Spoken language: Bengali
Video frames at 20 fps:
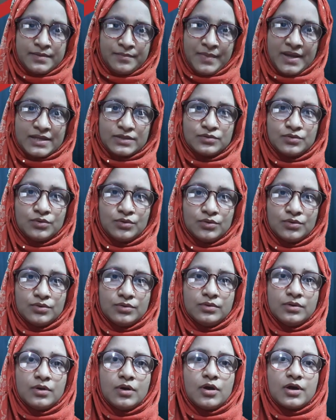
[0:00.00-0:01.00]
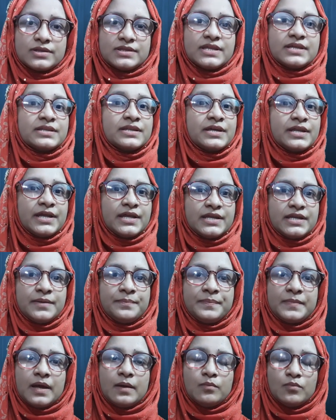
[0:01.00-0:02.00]
ম্যাথগুলো অর্থাৎ
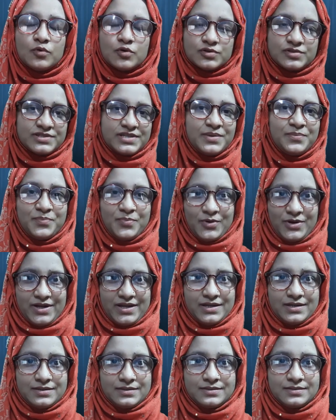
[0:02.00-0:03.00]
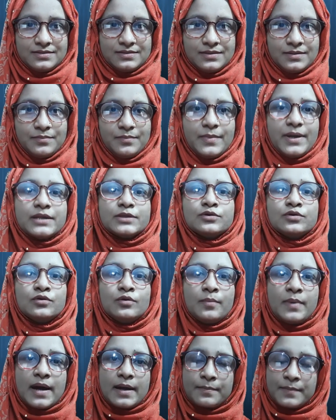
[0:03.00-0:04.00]
ক্রিয়েটিভটা মোস্ট ইম্পর্টেন্ট ম্যাথগুলো
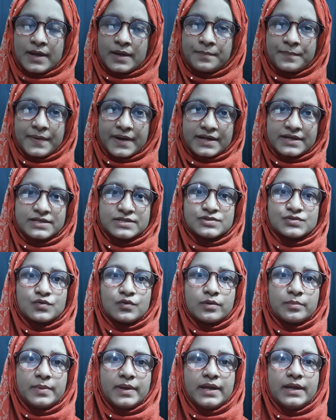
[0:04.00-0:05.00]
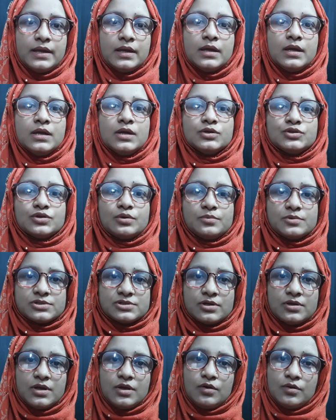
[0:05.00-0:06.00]
বারবার প্র্যাকটিস করবে সমস্যা
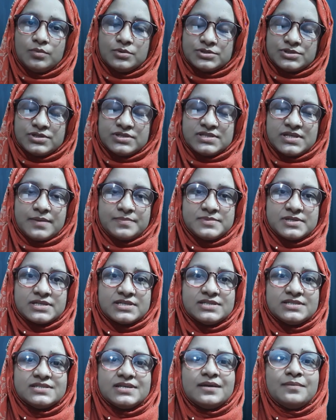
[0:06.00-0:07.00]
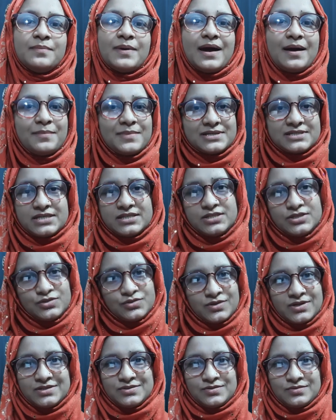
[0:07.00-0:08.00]
হলে অবশ্যই সাবজেক্ট টিচার বা আমার সাথে
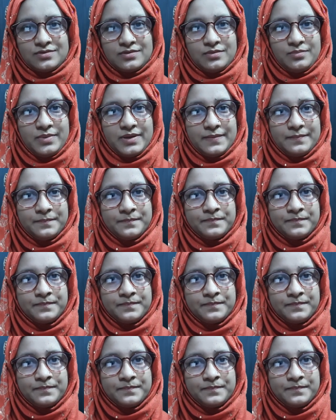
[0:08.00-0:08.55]
যোগাযোগ করবে